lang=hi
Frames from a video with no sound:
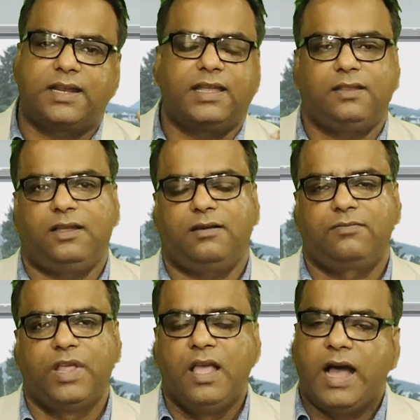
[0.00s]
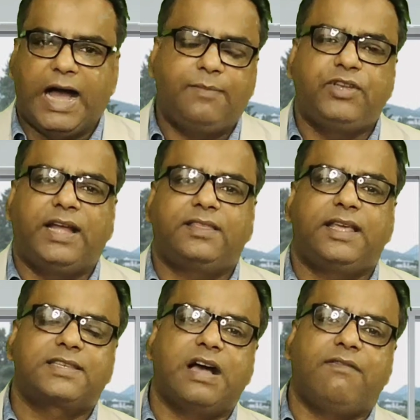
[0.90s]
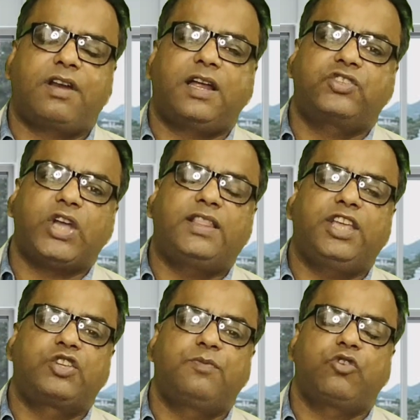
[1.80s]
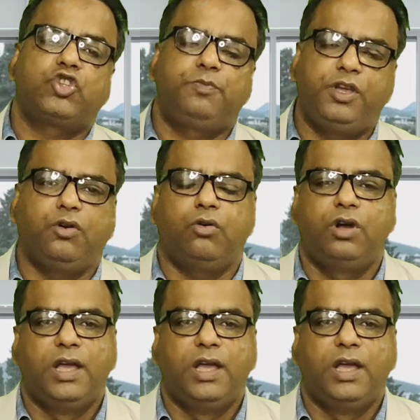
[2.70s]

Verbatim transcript: के अंदर आप जानते हैं सावरकर चाहे देश में कुछ भी हो